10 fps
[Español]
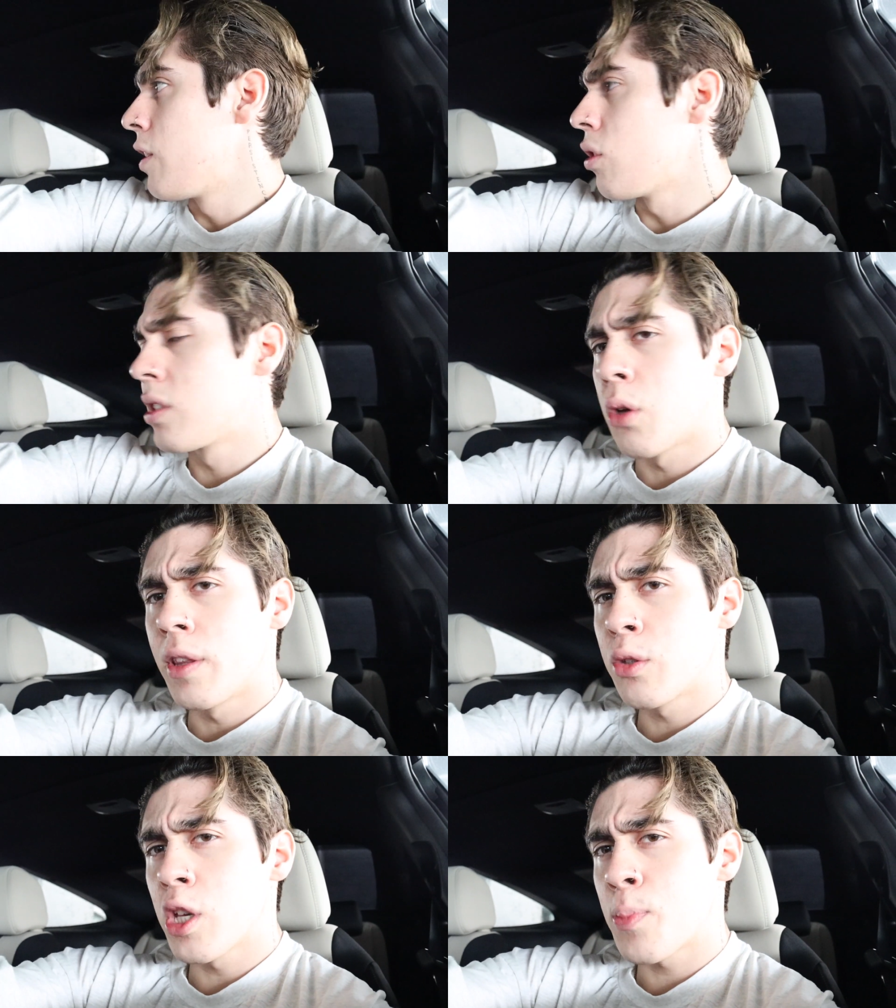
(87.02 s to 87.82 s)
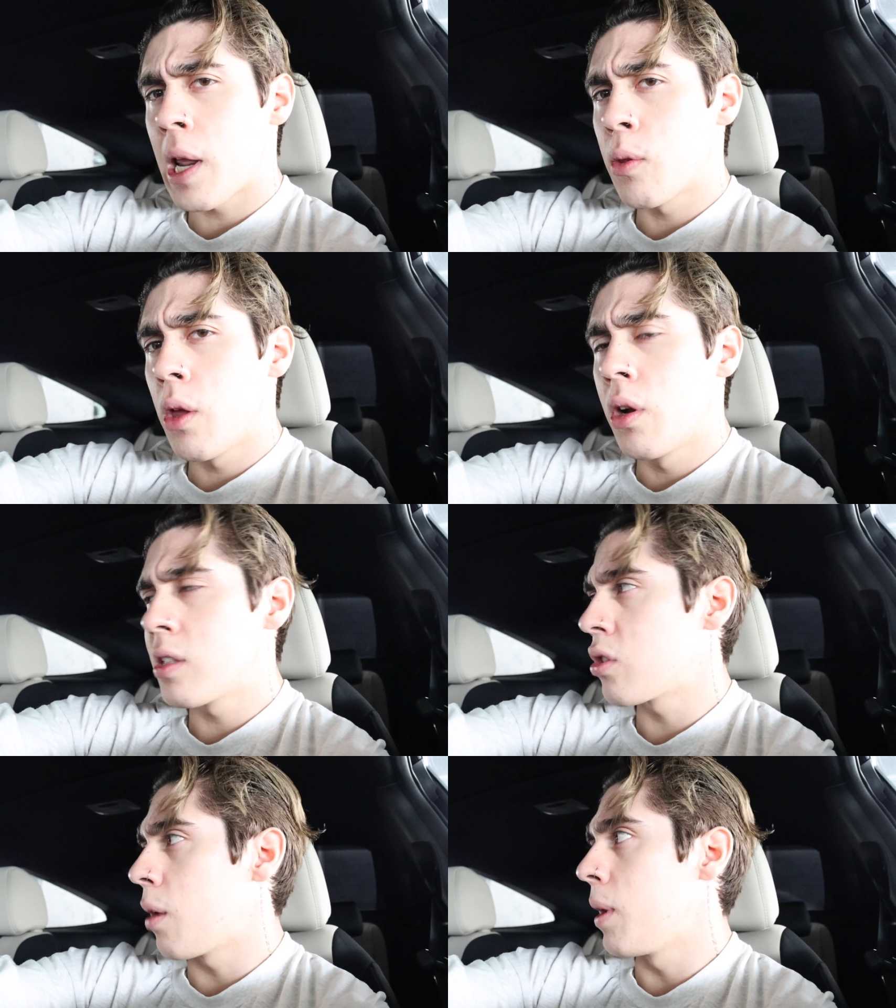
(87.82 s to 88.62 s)
Entonces ahorita estoy esperando a Edu en el
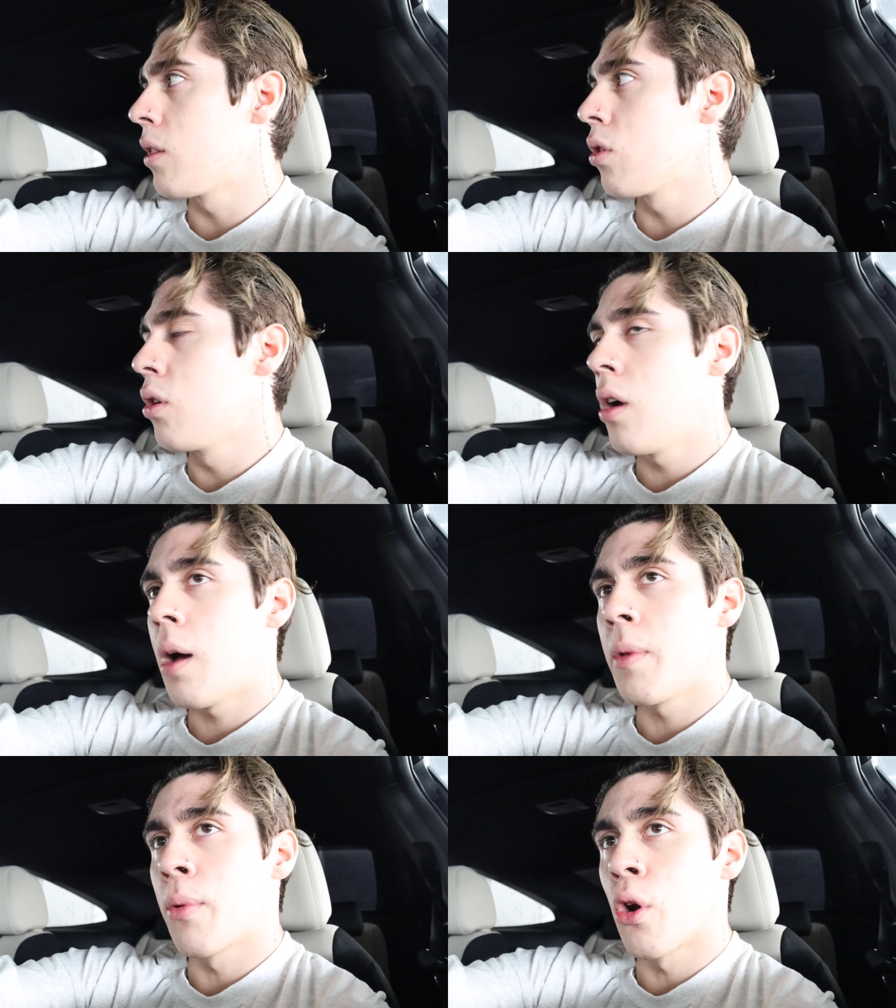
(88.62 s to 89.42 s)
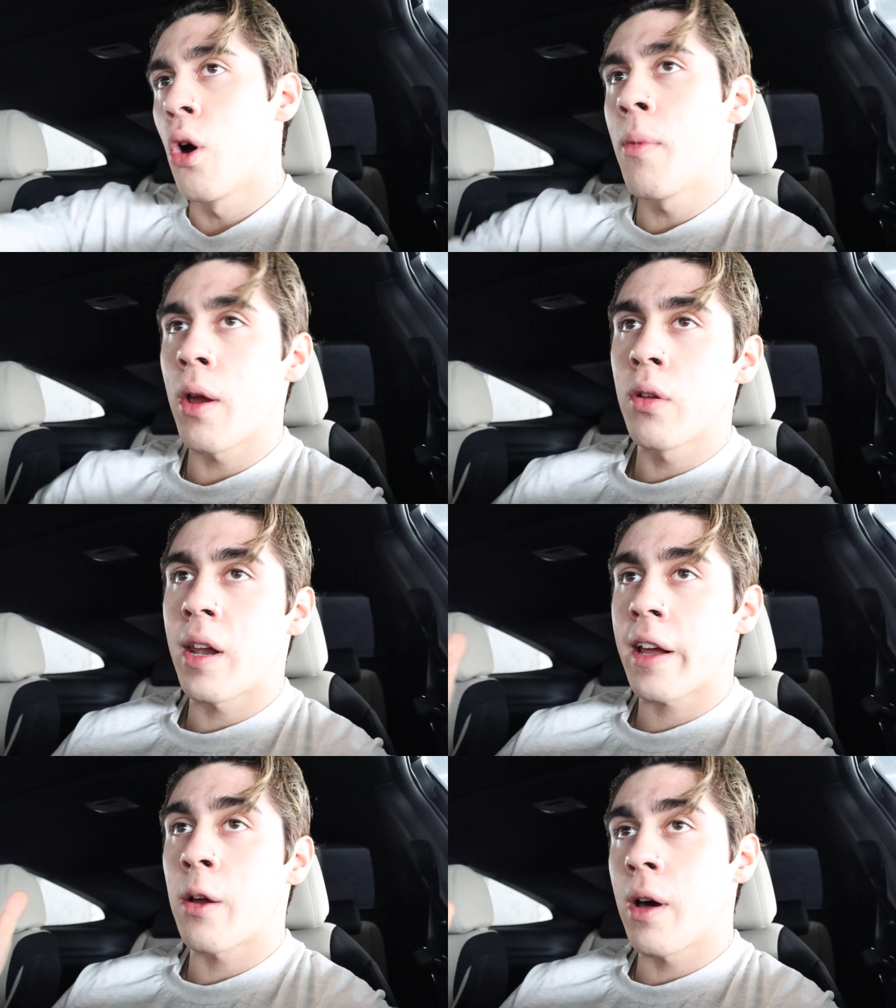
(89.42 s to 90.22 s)
estacionamiento, a mi bro me va a
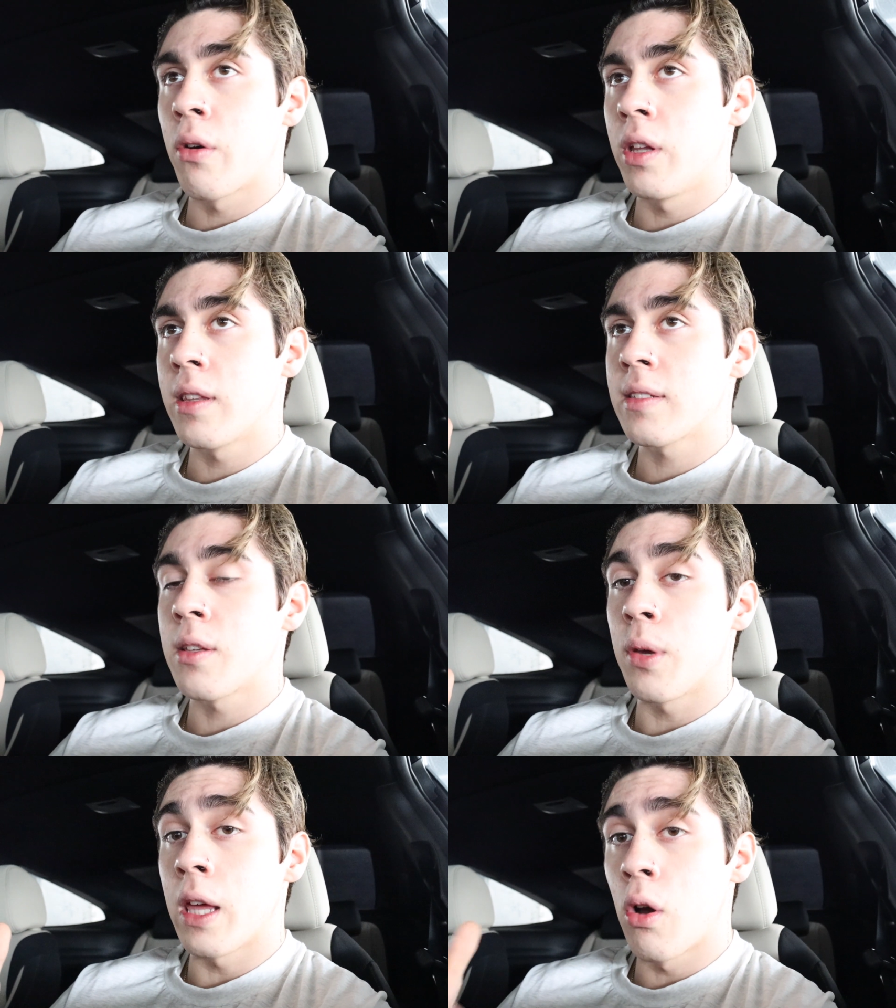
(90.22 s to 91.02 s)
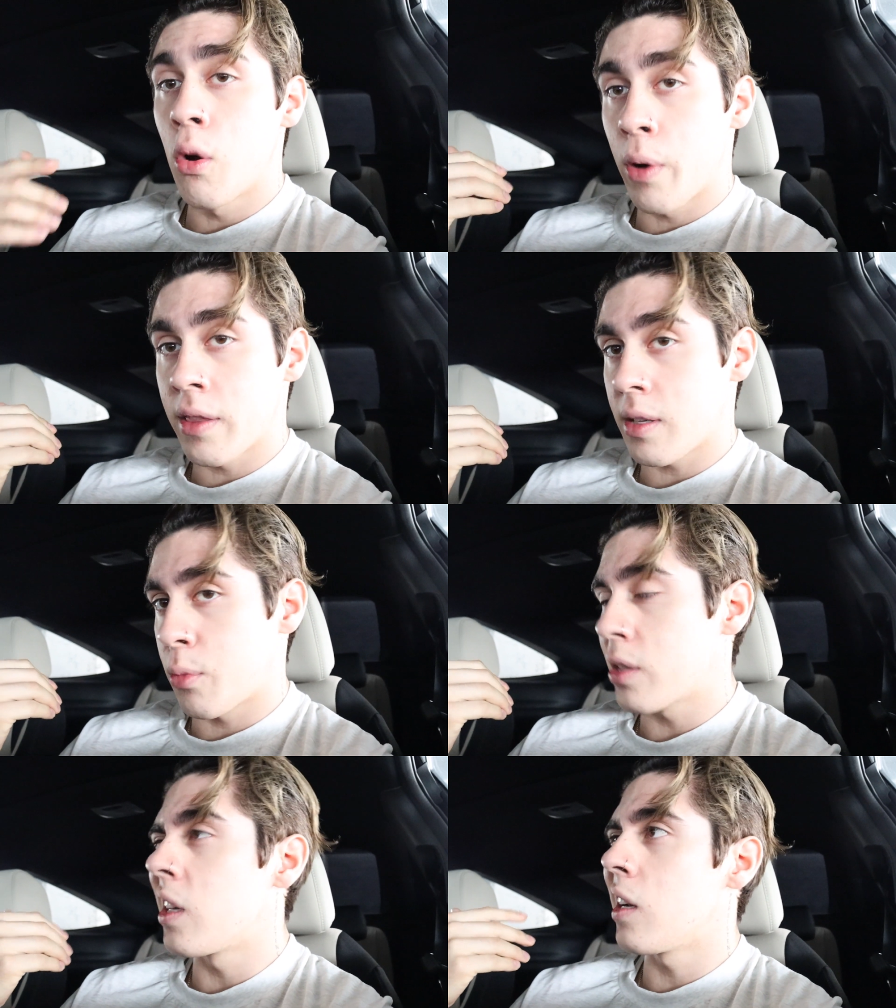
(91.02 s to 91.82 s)
ayudar a grabar ahorita este video, voy a,
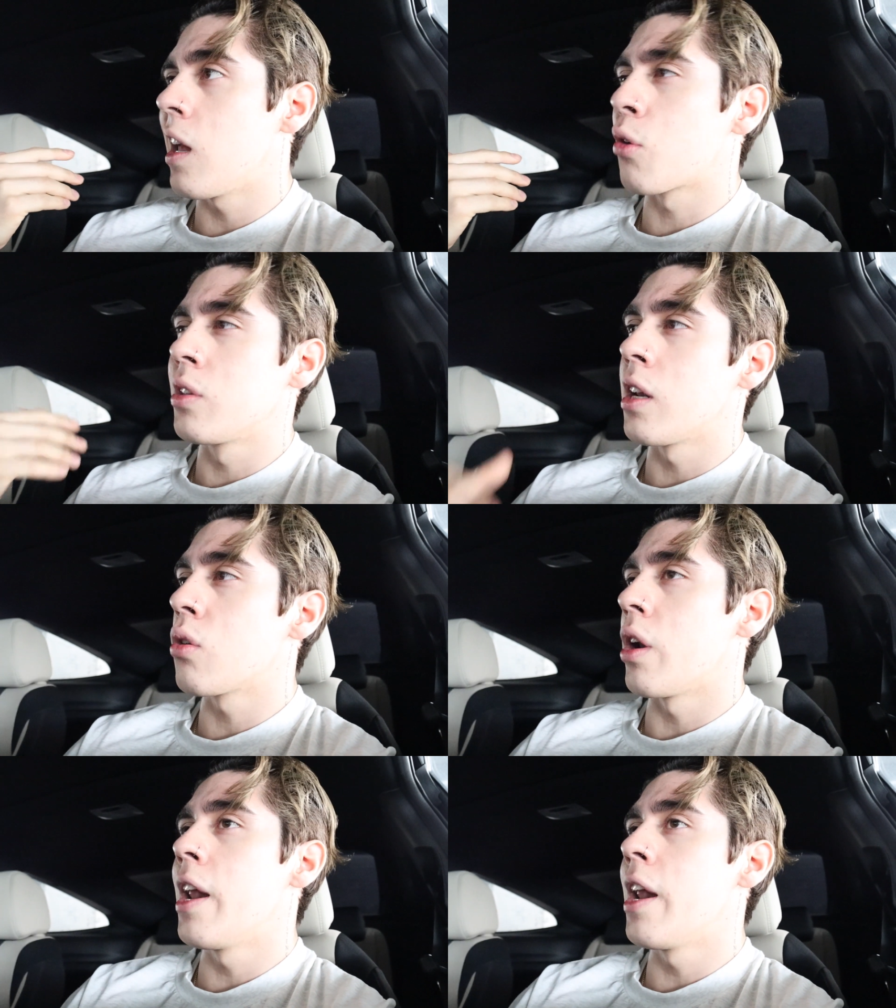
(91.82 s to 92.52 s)
voy a hacer la rutina con